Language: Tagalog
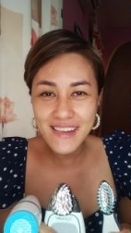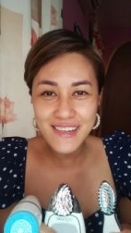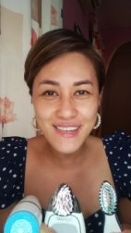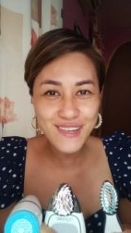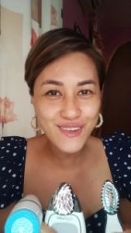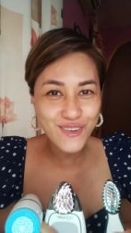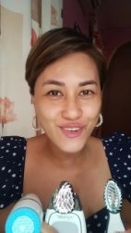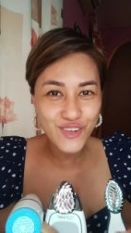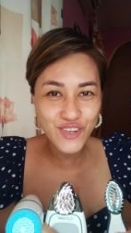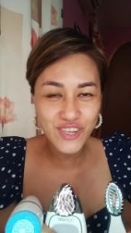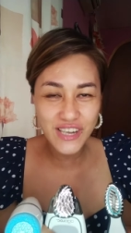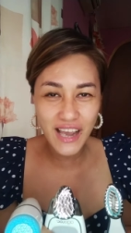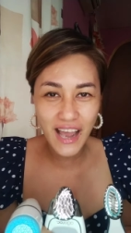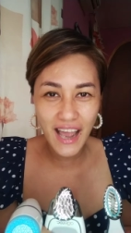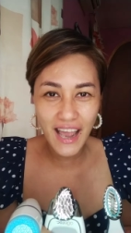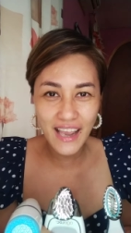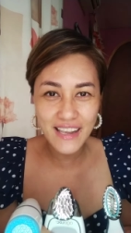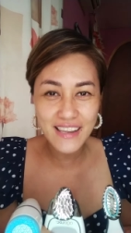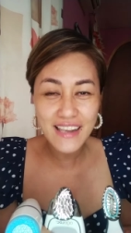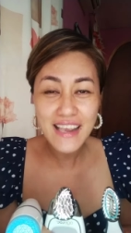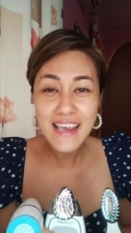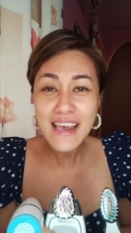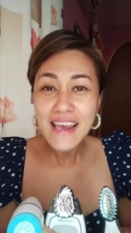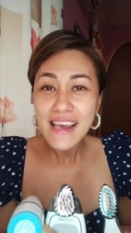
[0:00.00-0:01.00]
ko
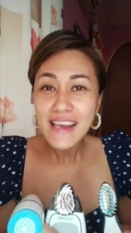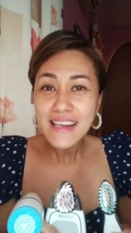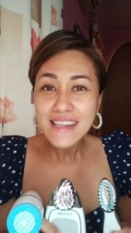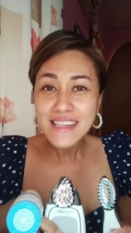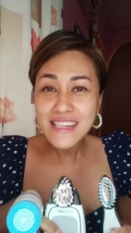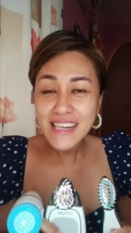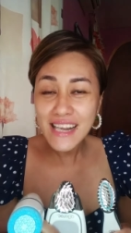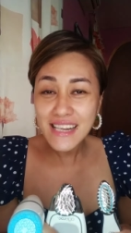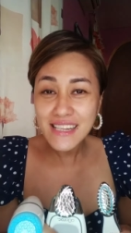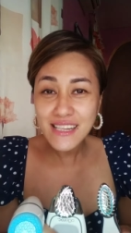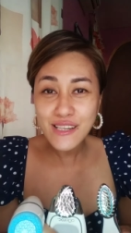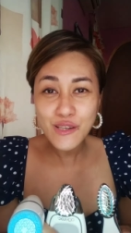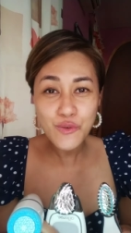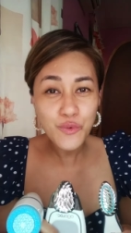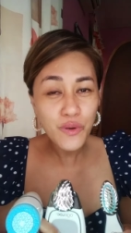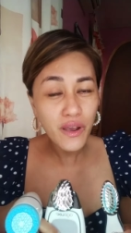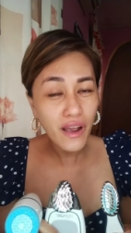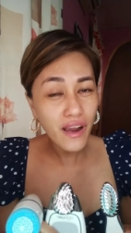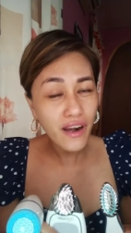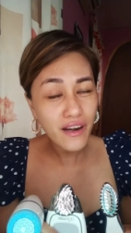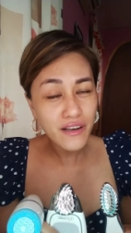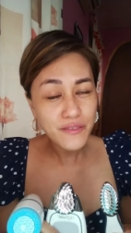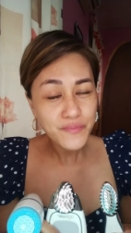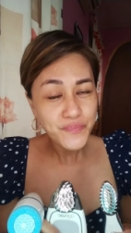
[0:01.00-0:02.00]
diyan, since we
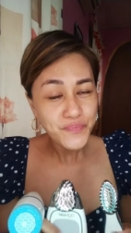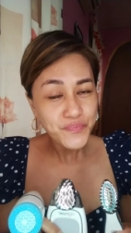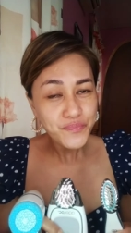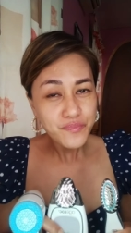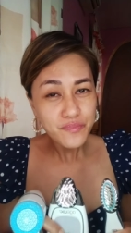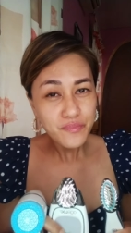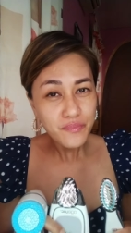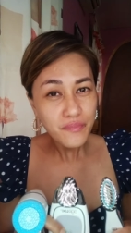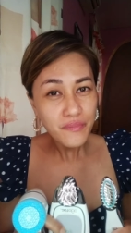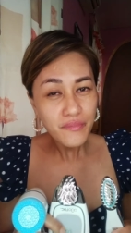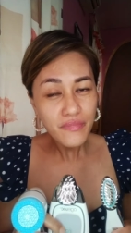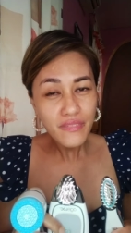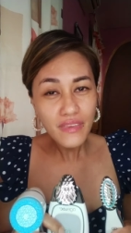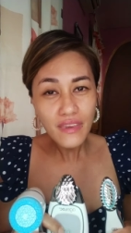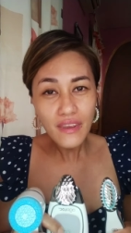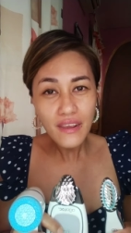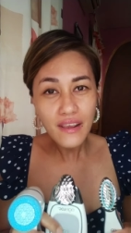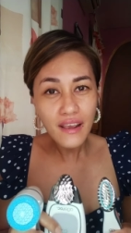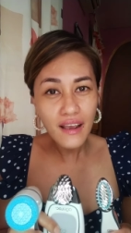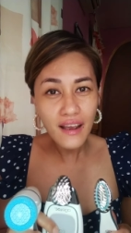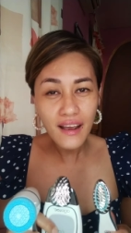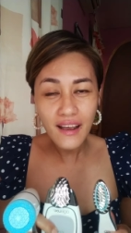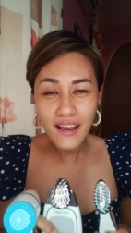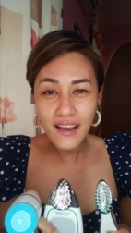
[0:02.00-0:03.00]
are
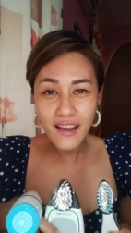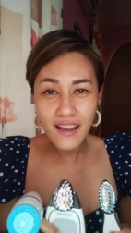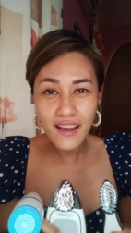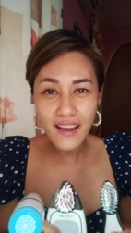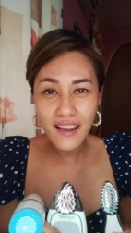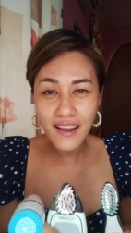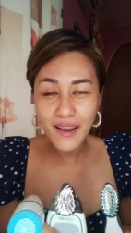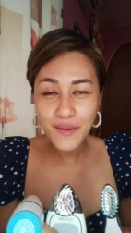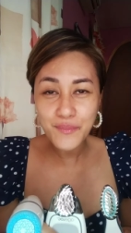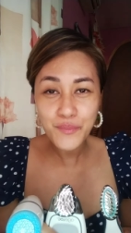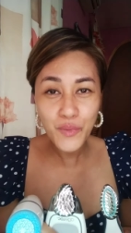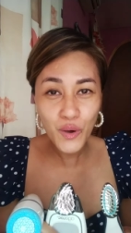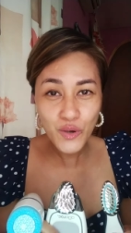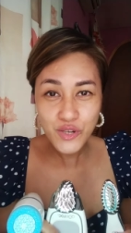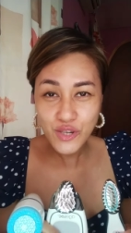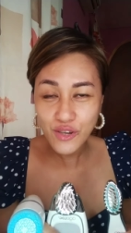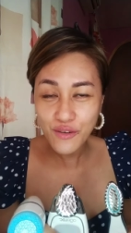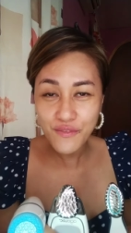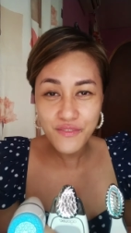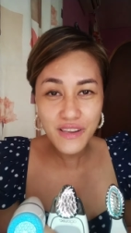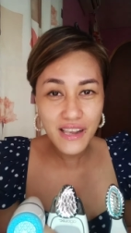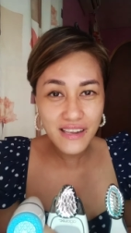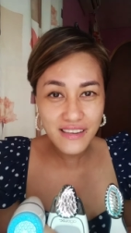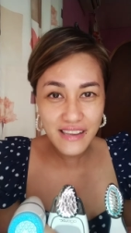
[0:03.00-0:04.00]
uh, most
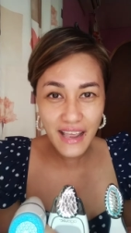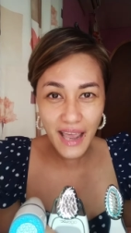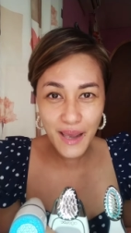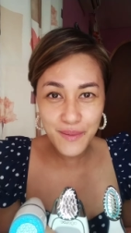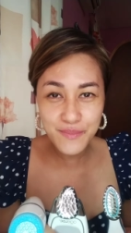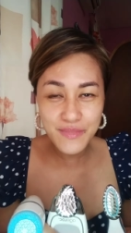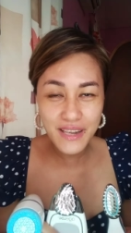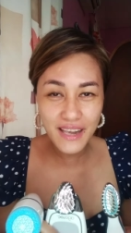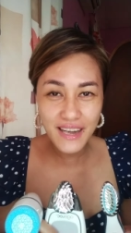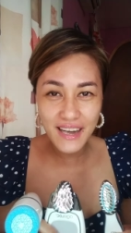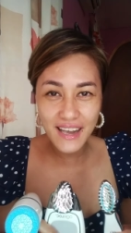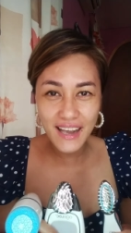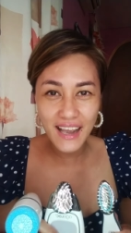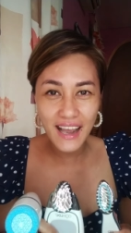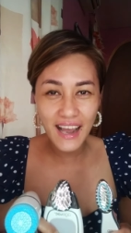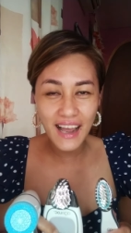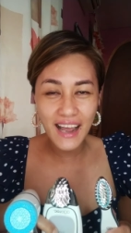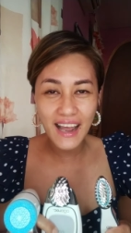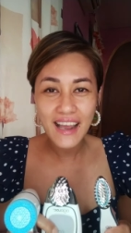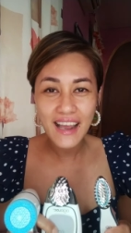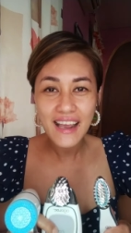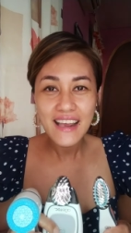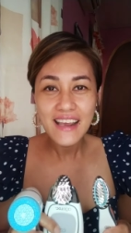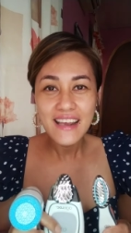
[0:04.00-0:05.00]
of the time
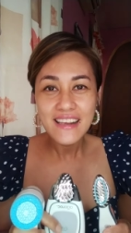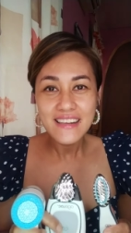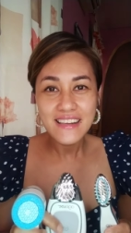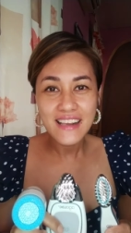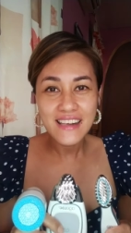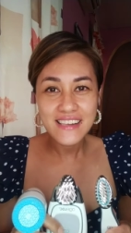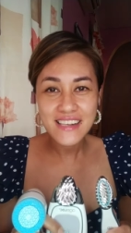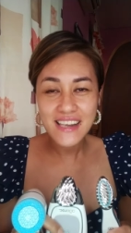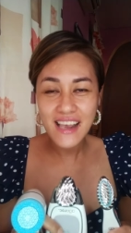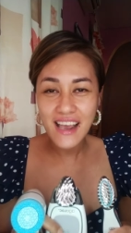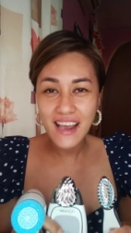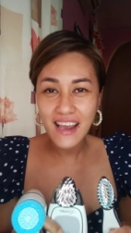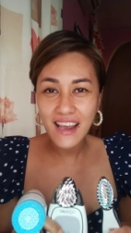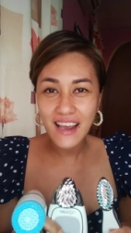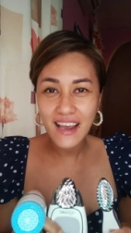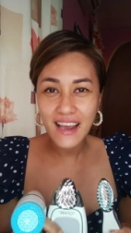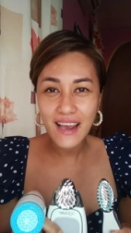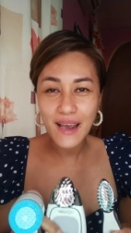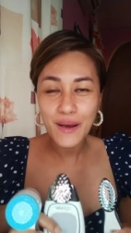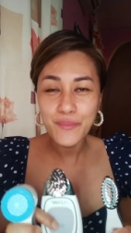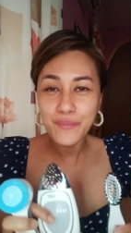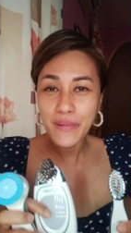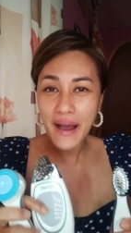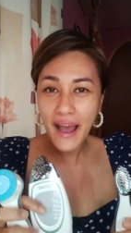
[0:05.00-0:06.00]
talaga nasa
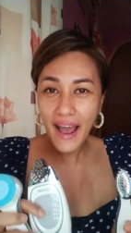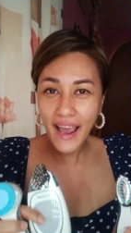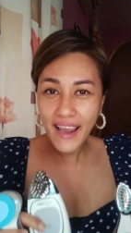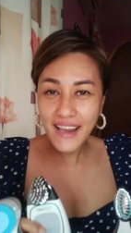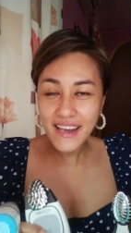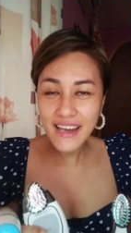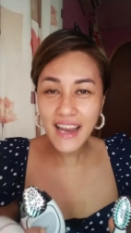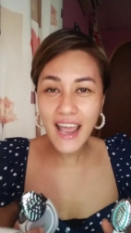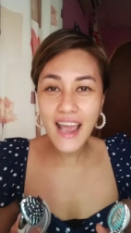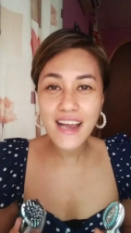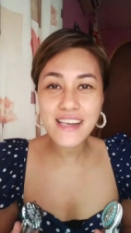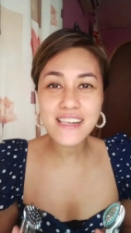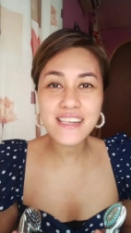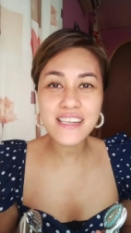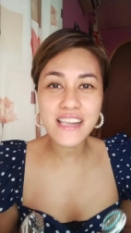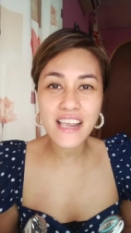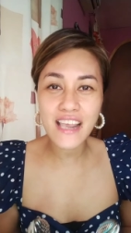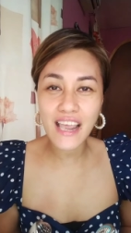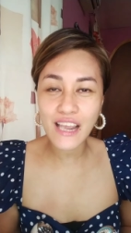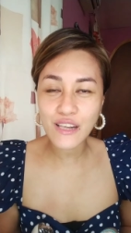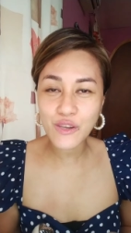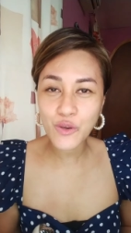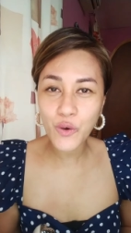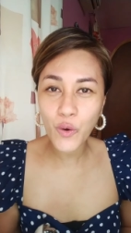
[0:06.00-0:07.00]
bahay lang,
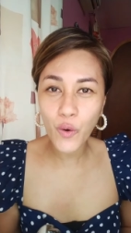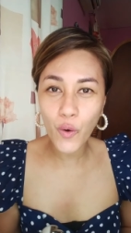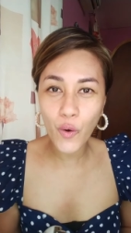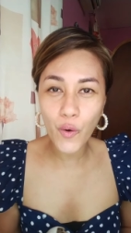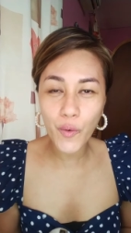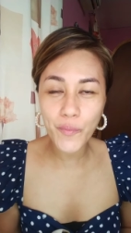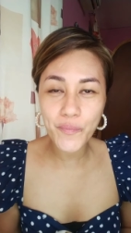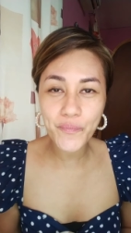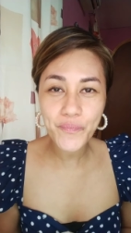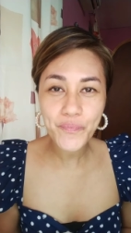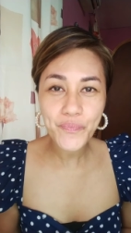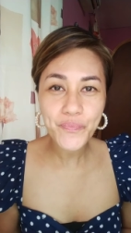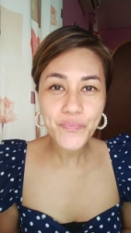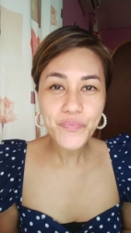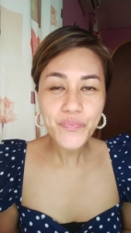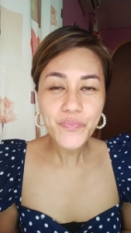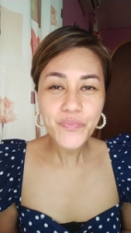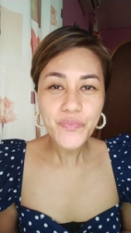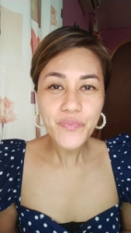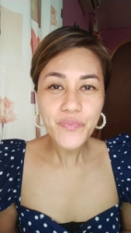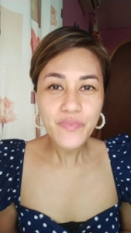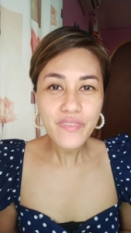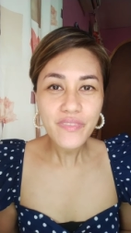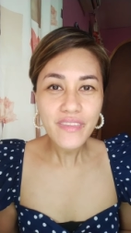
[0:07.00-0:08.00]
stay at home
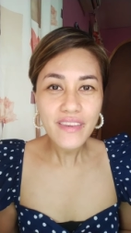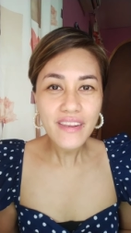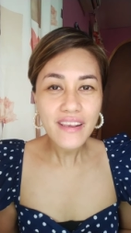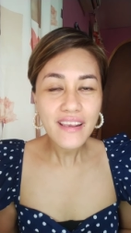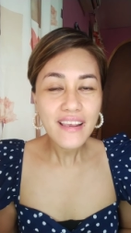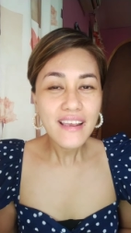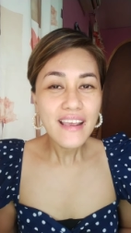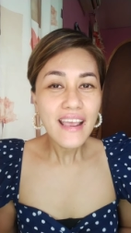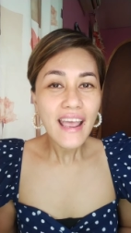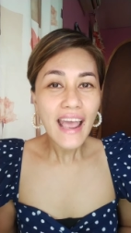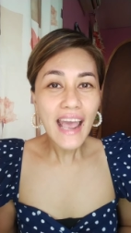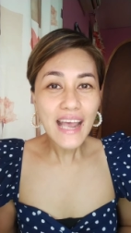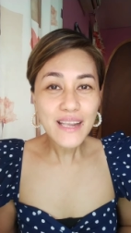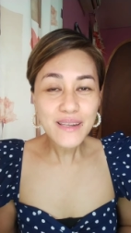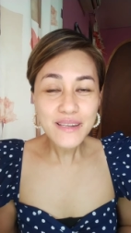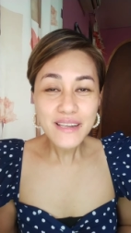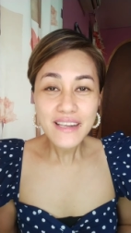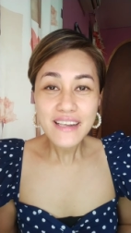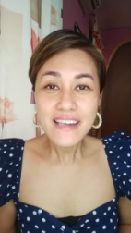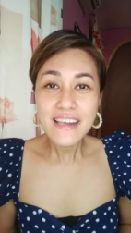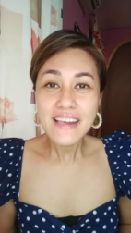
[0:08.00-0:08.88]
and